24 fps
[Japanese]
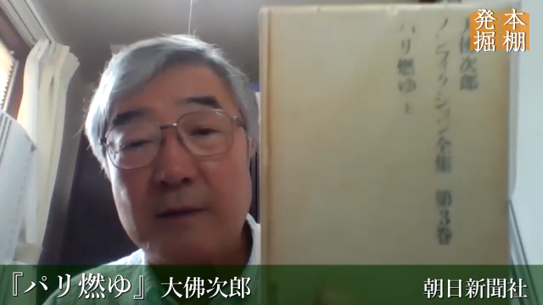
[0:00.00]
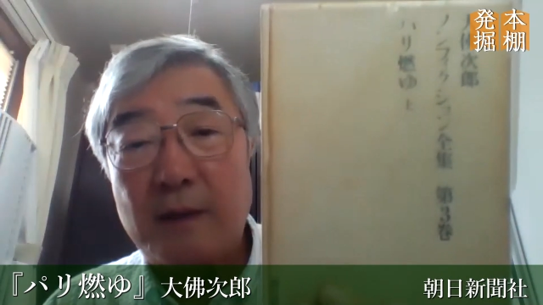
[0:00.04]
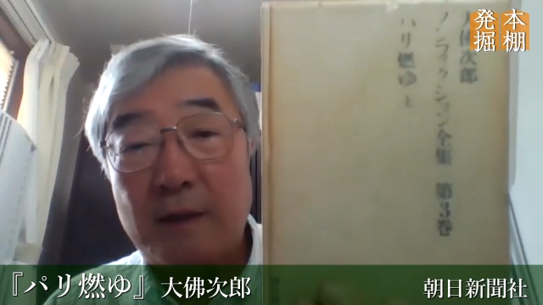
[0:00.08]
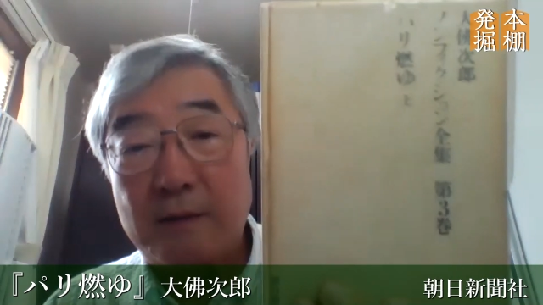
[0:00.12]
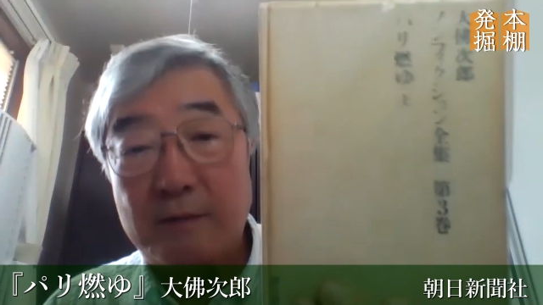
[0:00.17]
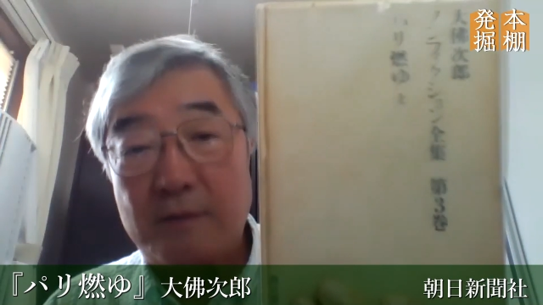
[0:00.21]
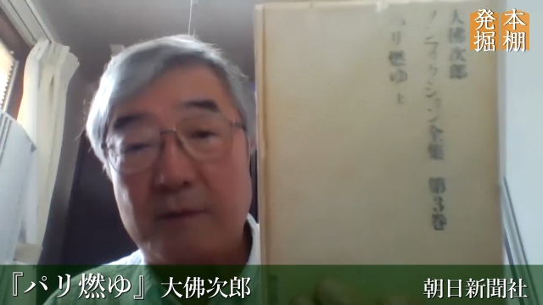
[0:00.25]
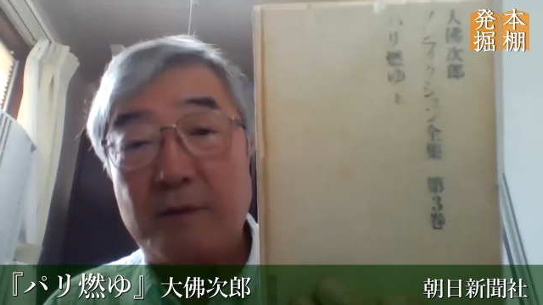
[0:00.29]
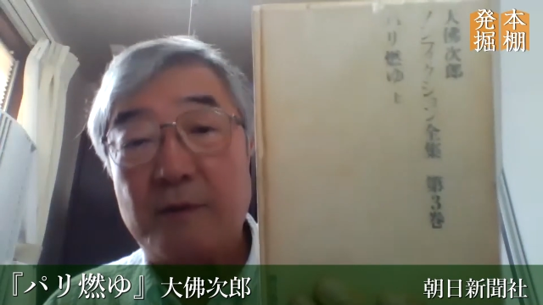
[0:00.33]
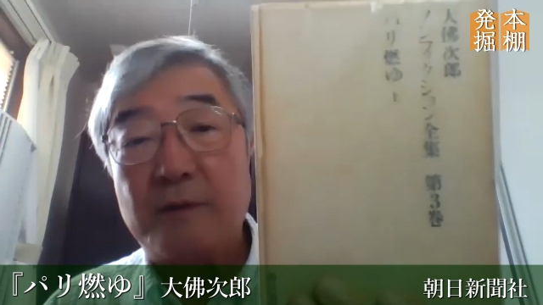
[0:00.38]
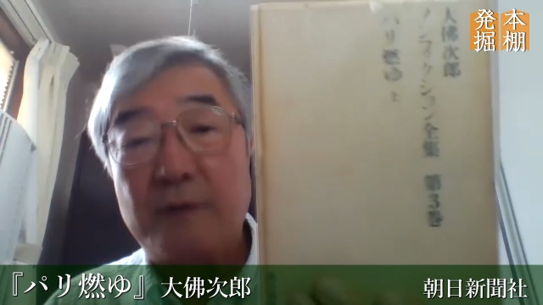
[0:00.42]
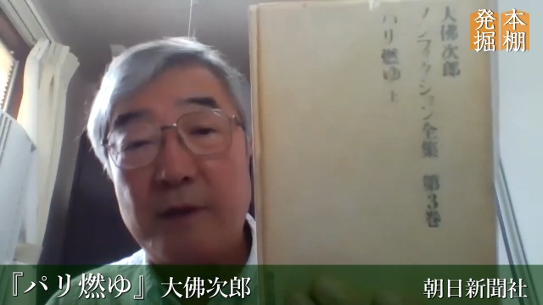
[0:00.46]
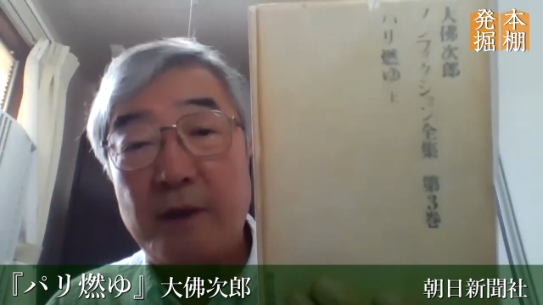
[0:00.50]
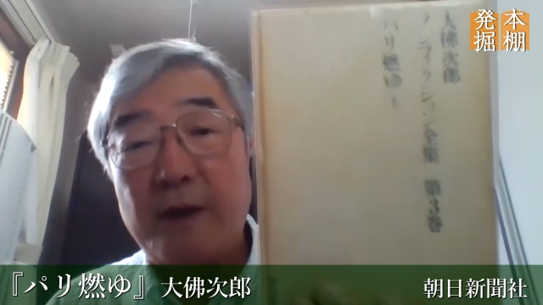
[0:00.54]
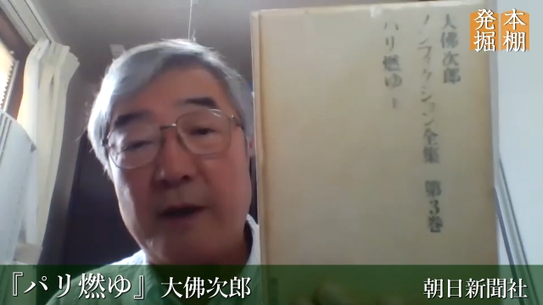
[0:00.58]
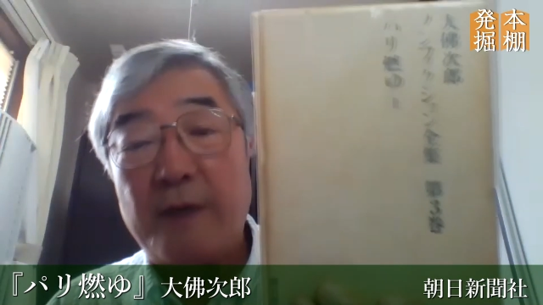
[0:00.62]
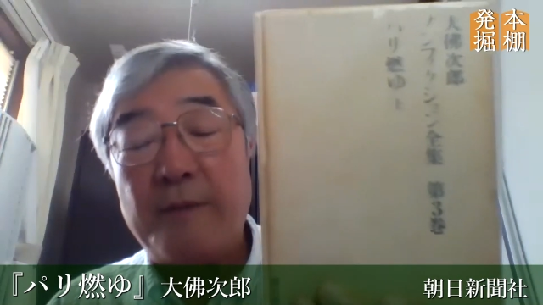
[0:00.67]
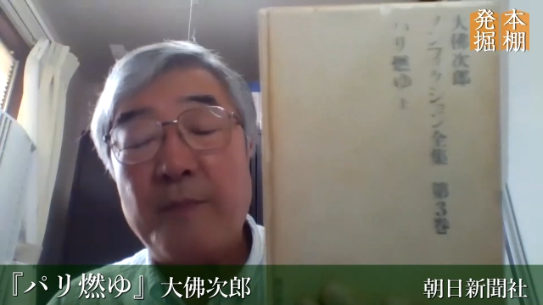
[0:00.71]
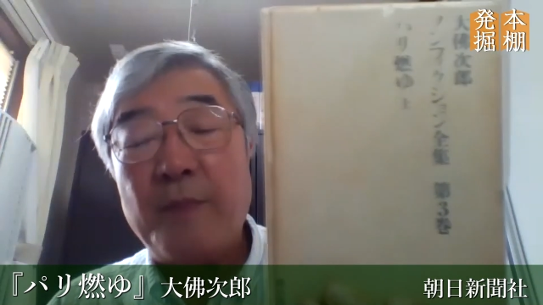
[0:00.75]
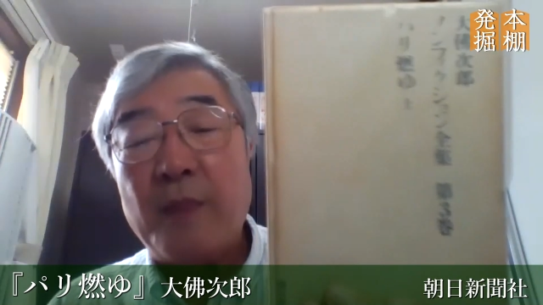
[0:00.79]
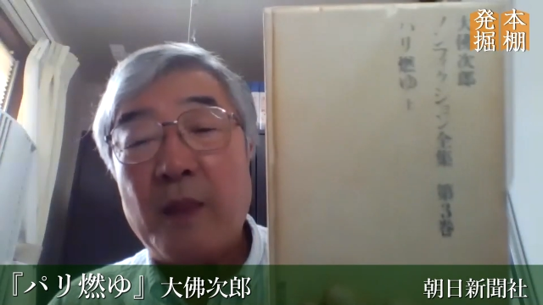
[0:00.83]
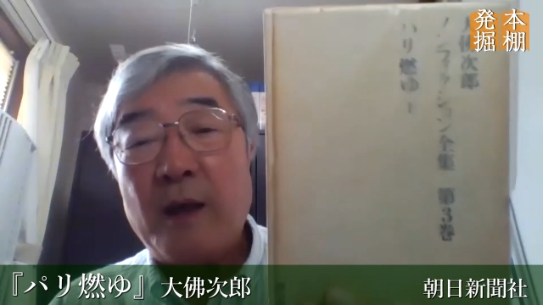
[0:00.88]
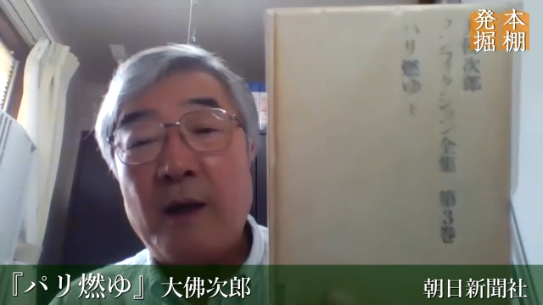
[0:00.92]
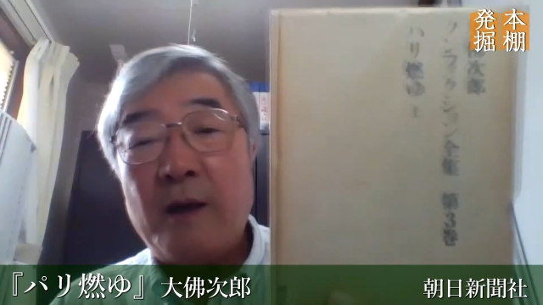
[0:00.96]
あるんですね。
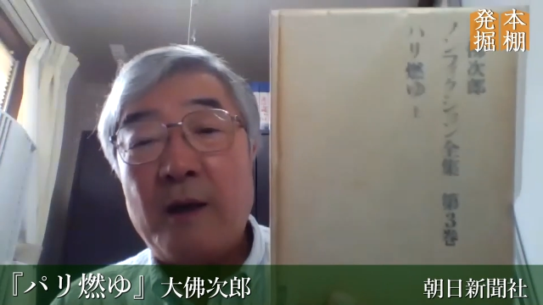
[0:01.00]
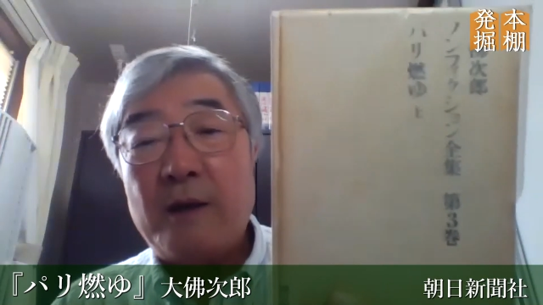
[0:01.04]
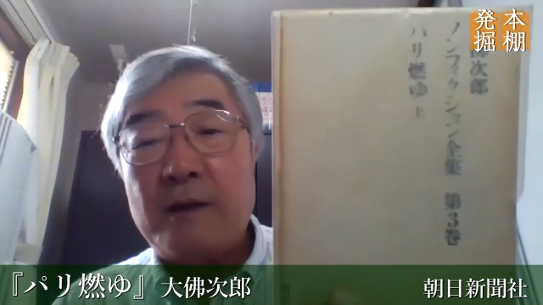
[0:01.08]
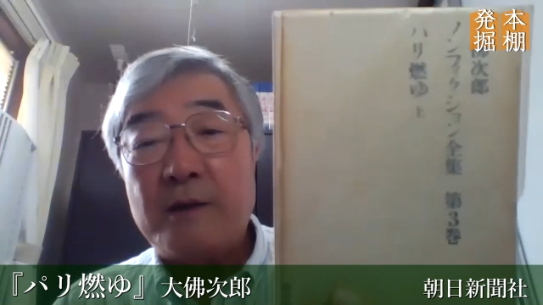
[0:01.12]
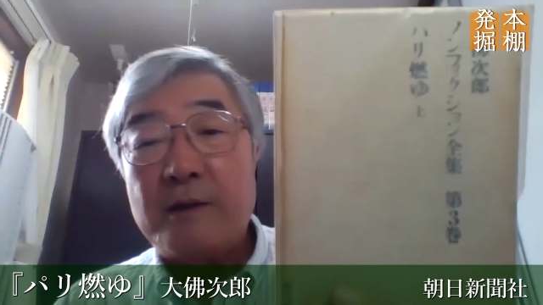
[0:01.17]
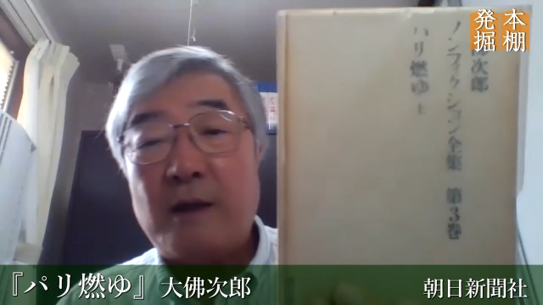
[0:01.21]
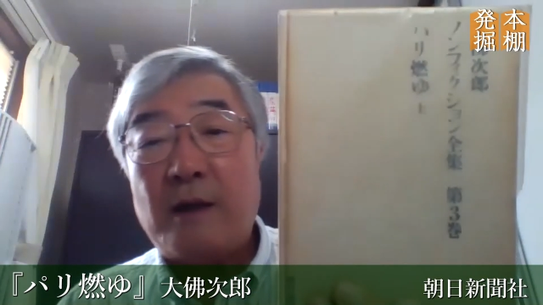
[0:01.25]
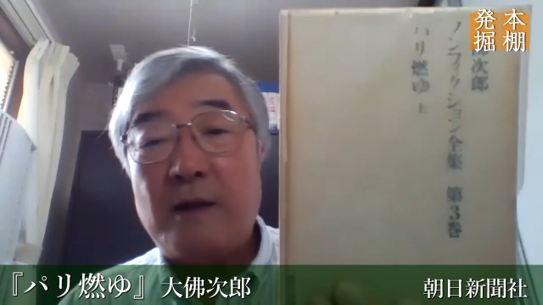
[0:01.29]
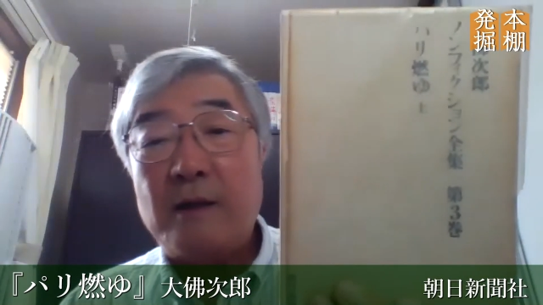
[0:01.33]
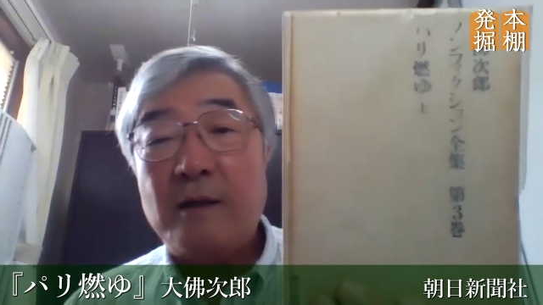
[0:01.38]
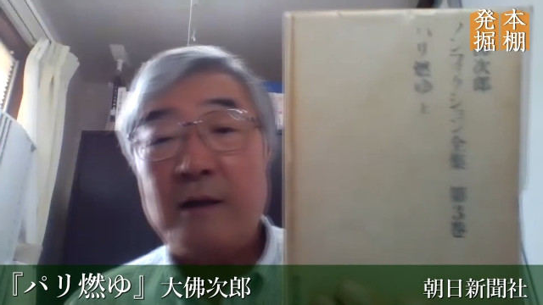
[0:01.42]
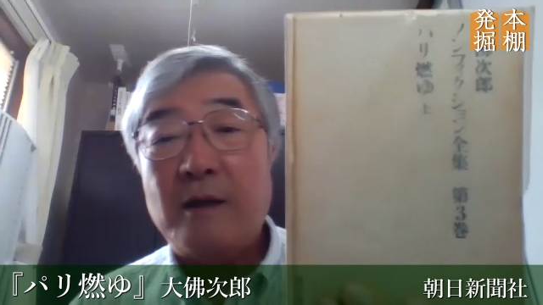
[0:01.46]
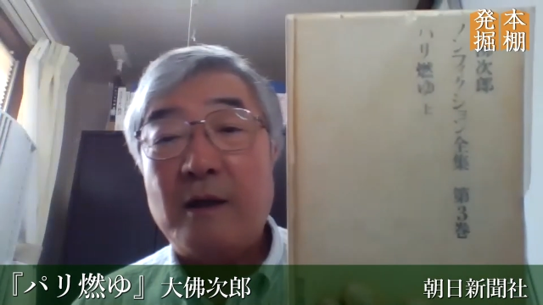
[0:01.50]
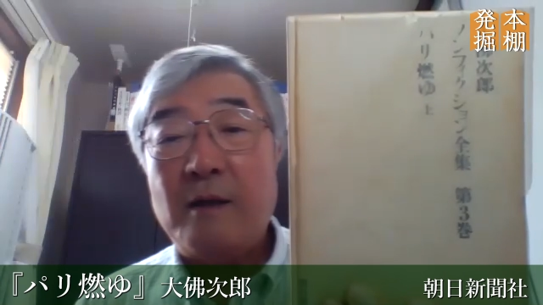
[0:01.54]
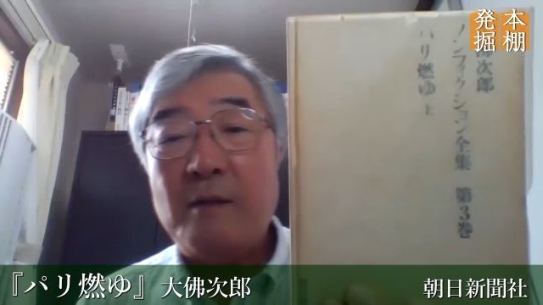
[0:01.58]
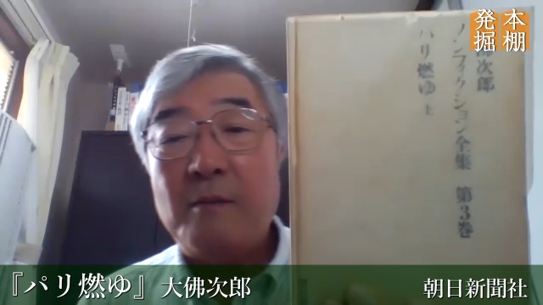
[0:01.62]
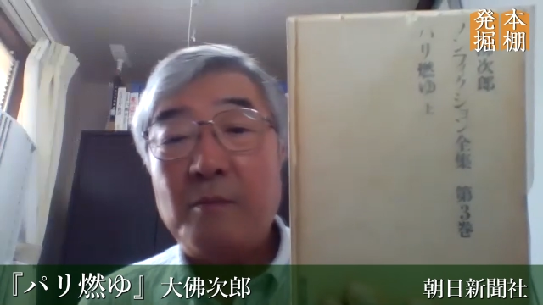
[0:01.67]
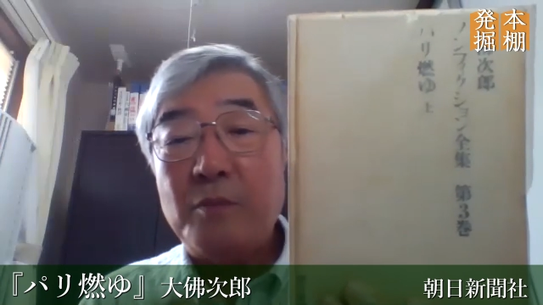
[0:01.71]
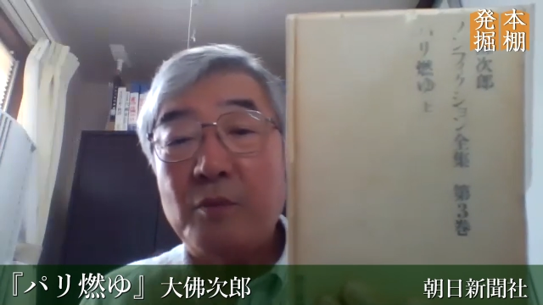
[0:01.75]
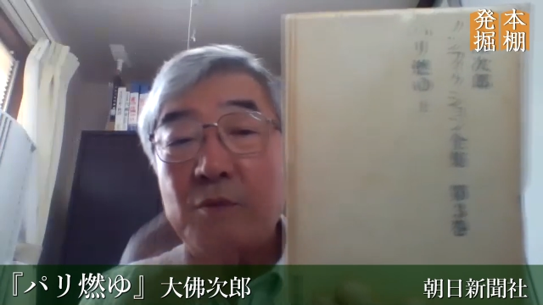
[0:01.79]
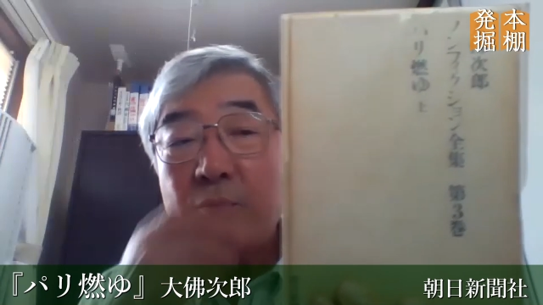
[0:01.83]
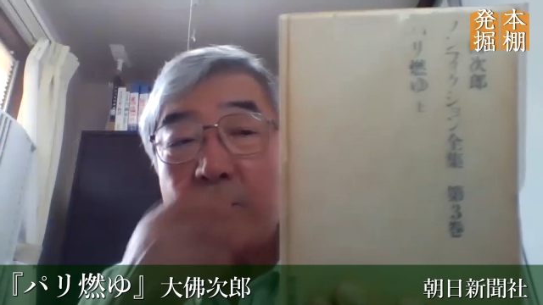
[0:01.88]
さんかんぼ